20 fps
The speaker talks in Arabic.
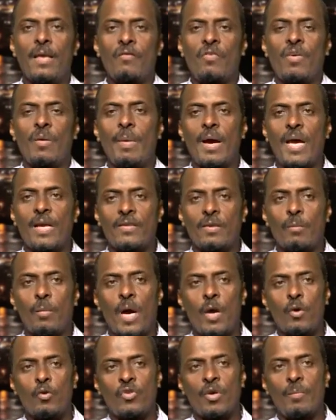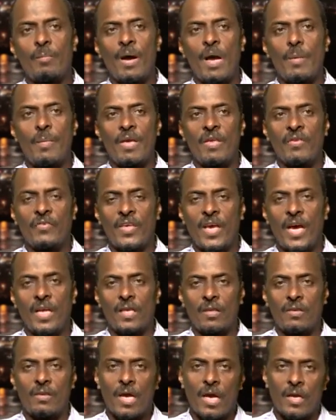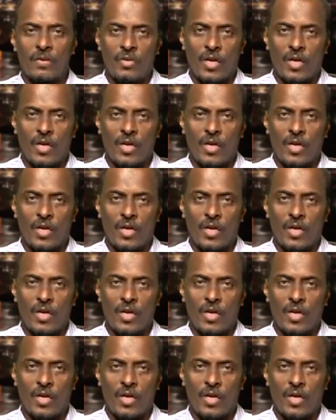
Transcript: فيما ما يسمى بزياده آه،